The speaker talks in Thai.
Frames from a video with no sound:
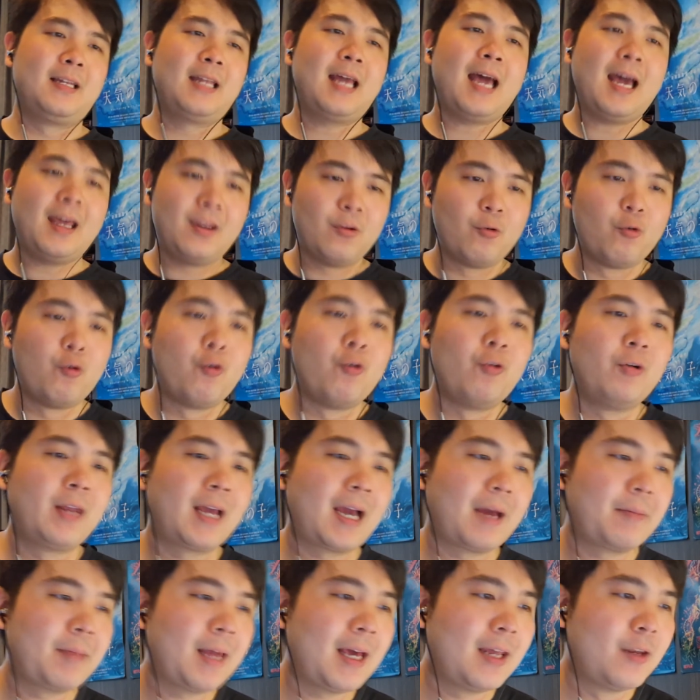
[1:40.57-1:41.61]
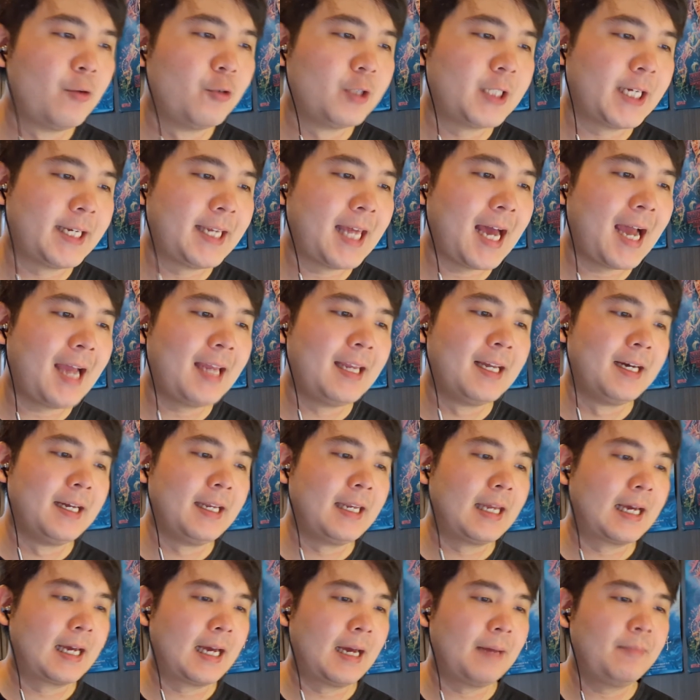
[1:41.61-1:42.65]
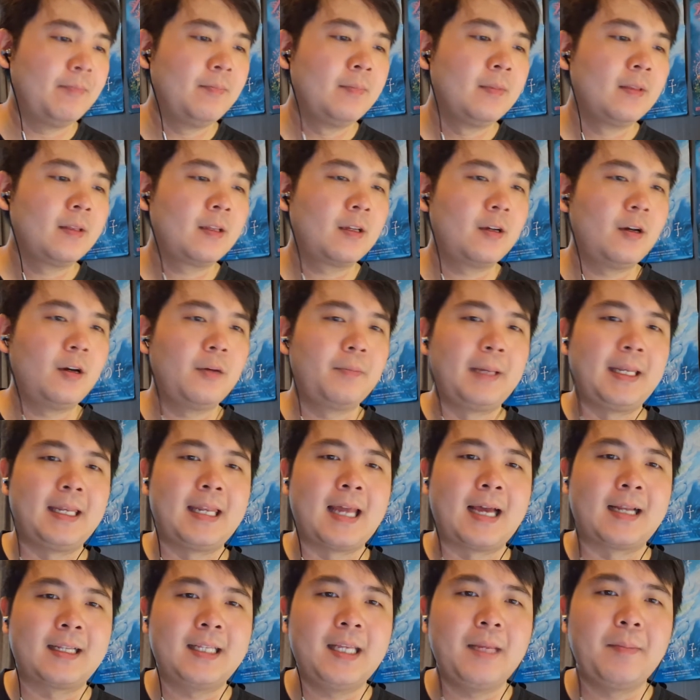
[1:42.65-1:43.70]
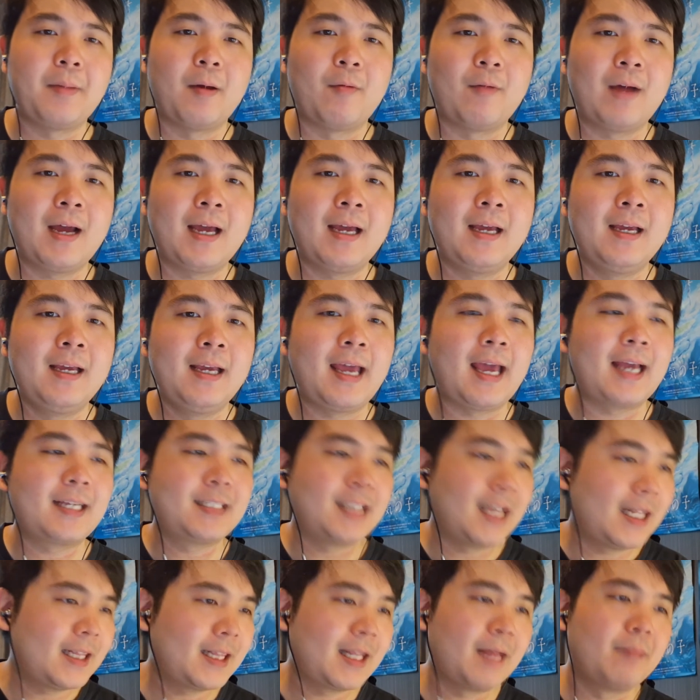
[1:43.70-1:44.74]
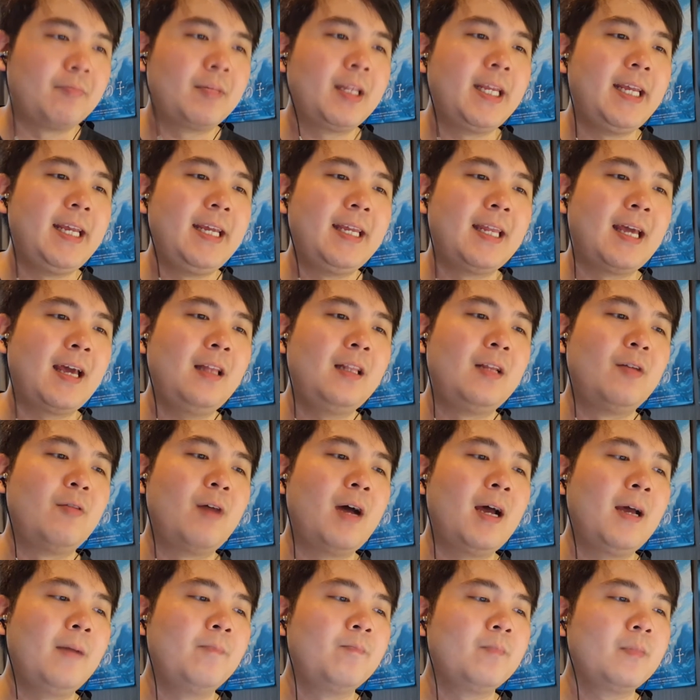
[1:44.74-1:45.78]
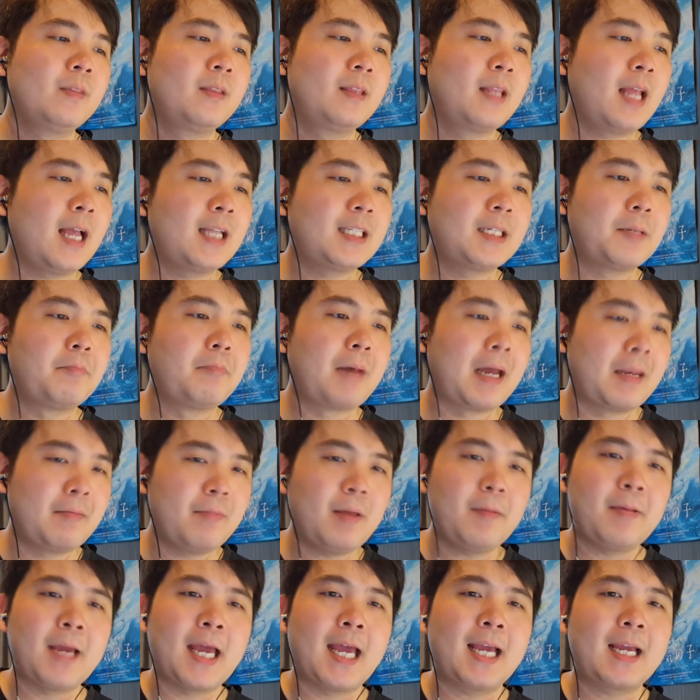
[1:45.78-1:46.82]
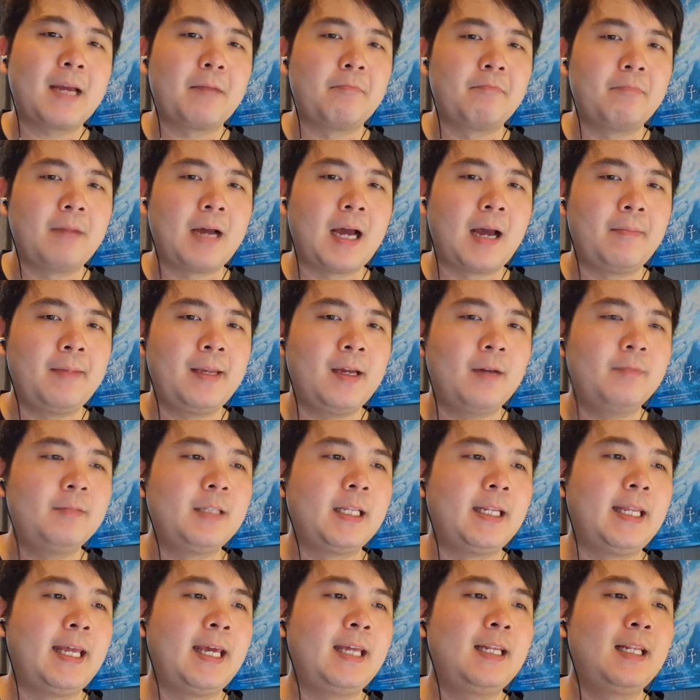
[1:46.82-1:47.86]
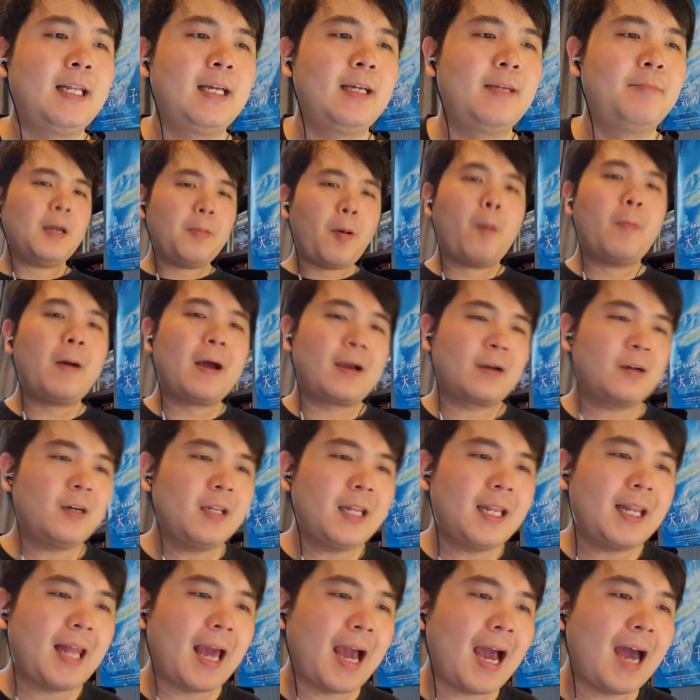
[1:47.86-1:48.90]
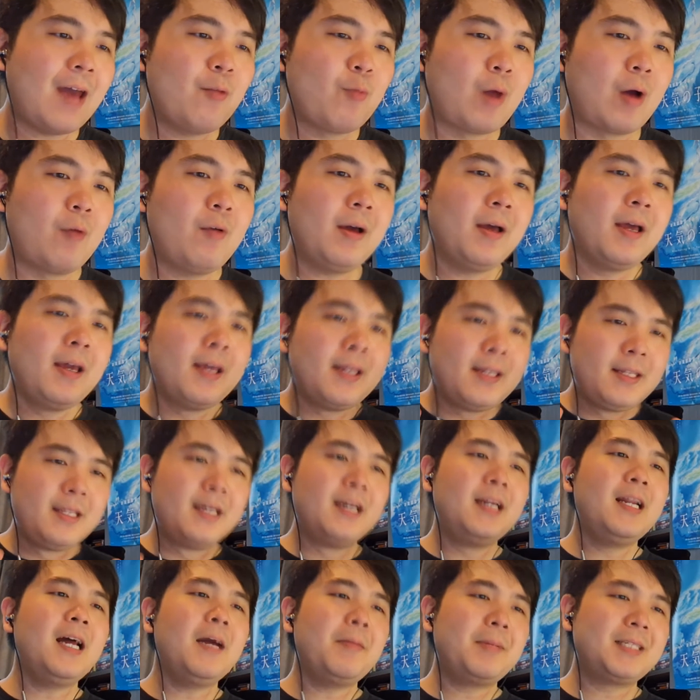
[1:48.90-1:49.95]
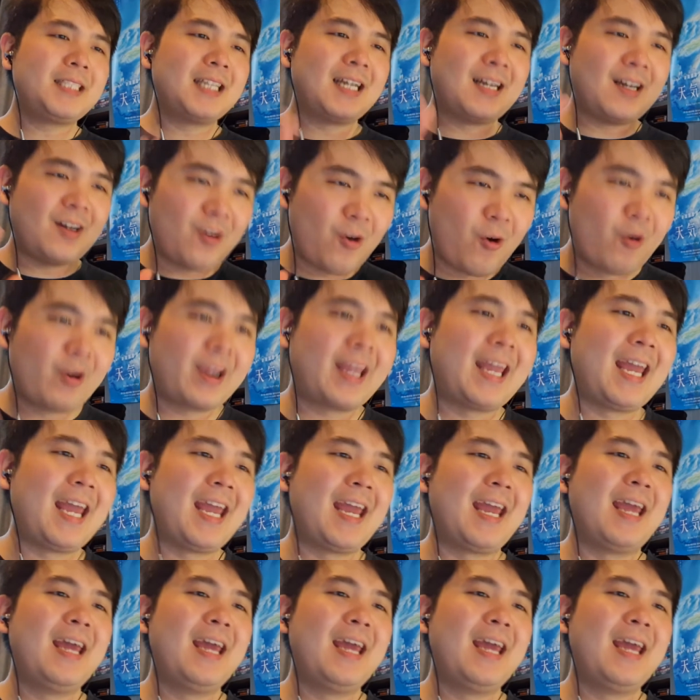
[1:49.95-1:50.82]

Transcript: น่าดูนะครับน่าดูใช้ได้เลยนะครับก็เป็นหนังที่แบบว่าแอคชั่นเต็มที่นะถือว่าน่าจะมันไม่แพ้กับ Army of the Dead เลยคือผมอะ่ะก็ได้แต่คาดหวังว่า เนื้อเรื่องมันจะโอเค